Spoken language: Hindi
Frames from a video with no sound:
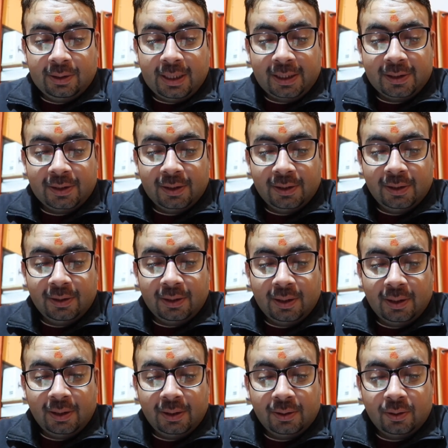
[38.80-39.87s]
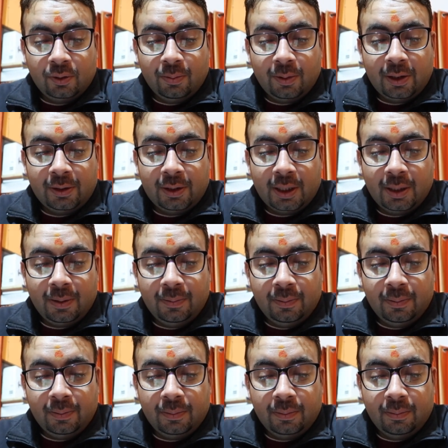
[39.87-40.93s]
नेक्स्ट इज सुब्रता
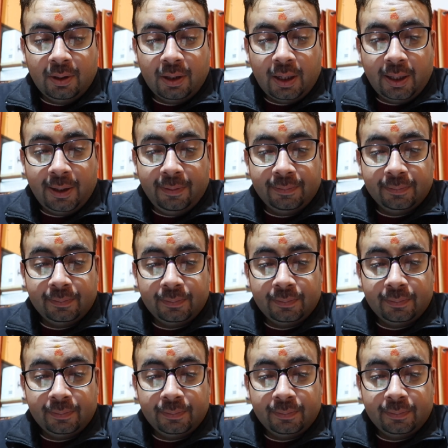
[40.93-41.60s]
बराई